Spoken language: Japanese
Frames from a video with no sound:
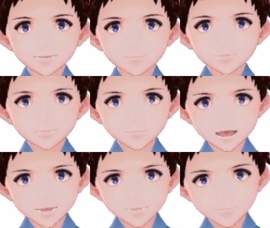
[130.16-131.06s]
なりすま
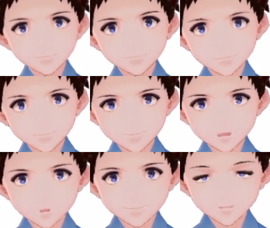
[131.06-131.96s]
しや不
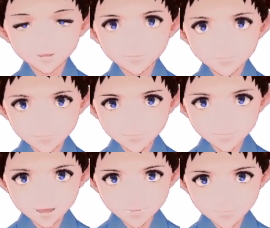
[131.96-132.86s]
正ログインを防ぐ
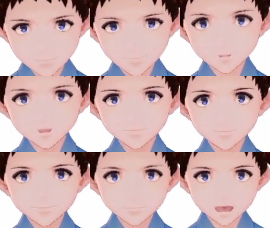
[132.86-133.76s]
ための2
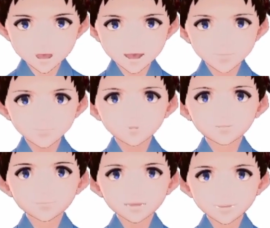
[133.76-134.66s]
要素認証が
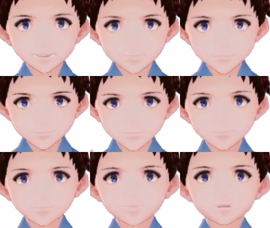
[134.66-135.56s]
必要ですので
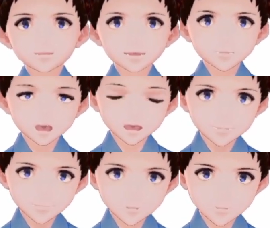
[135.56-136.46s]
電話番
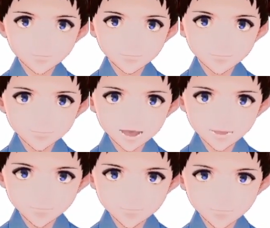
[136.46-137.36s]
号を入力してくだ
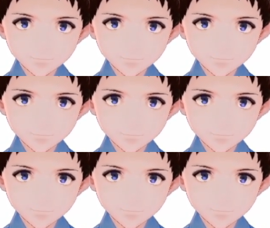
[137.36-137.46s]
さい